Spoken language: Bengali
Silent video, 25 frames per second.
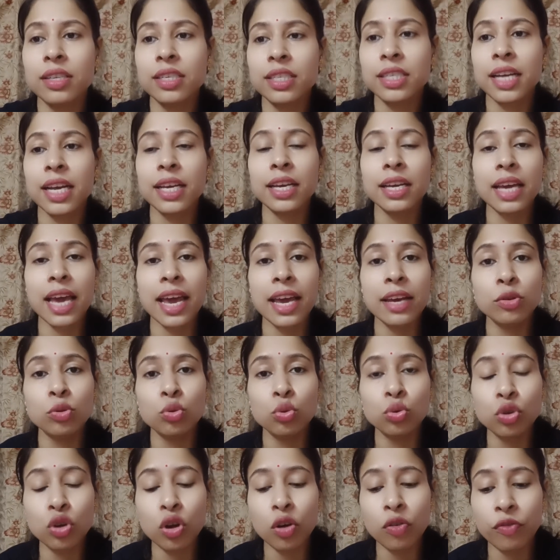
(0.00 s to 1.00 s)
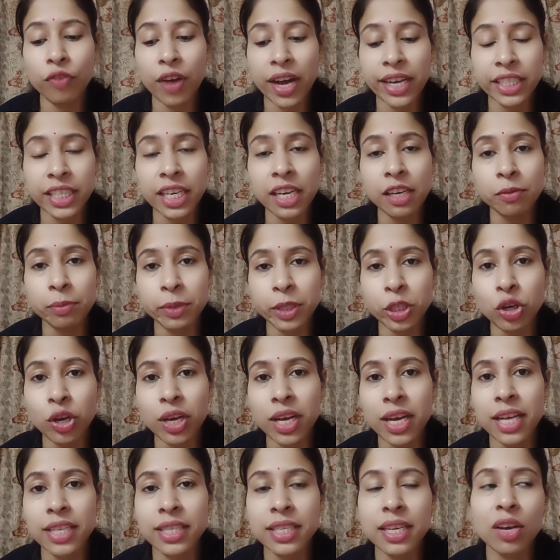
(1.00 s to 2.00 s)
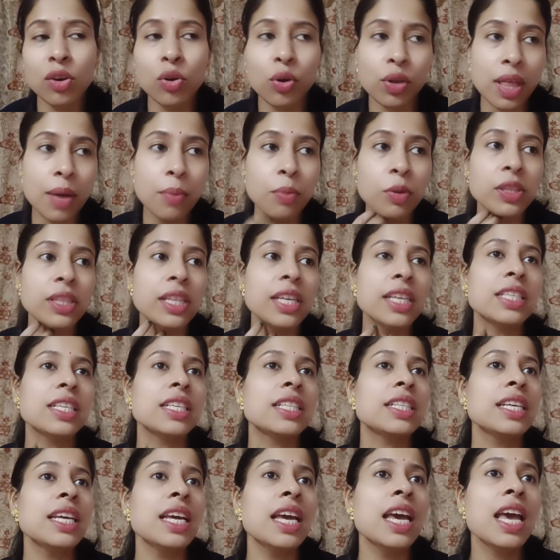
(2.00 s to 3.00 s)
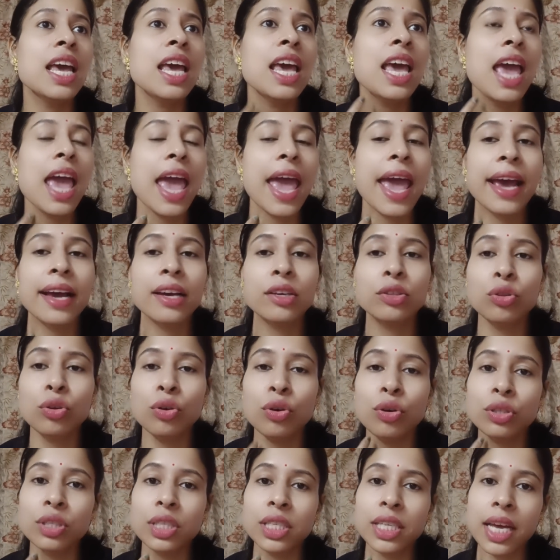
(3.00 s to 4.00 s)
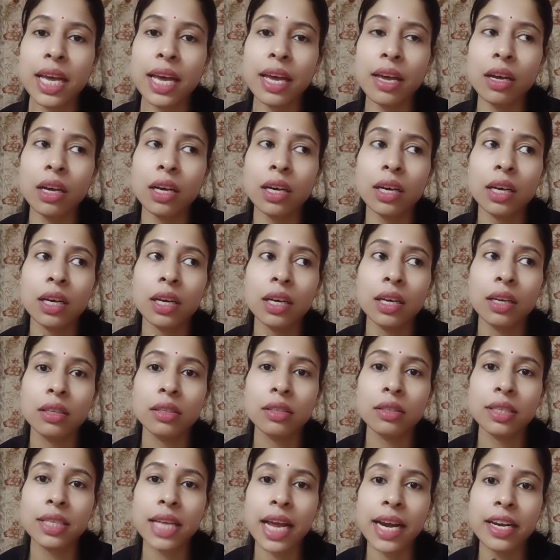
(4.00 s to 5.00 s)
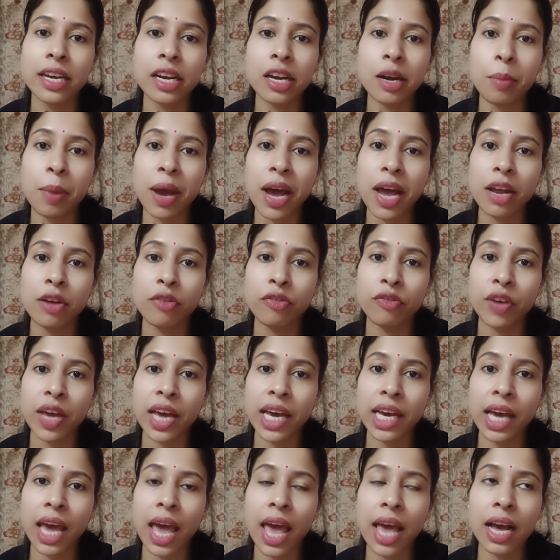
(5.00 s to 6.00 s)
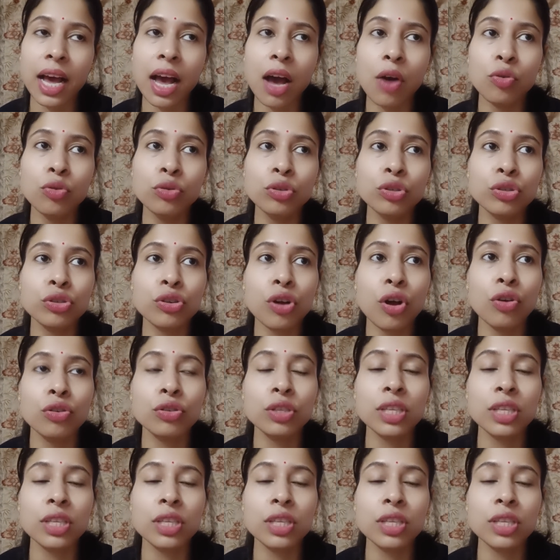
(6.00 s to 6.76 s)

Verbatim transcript: সেই এই দুটো ভাইটাল বিষয়ে আজকে কথা বলতে এসেছি এক তো হচ্ছে স্যান্ডির মায়ের ফেক অ্যাকাউন্ট সহ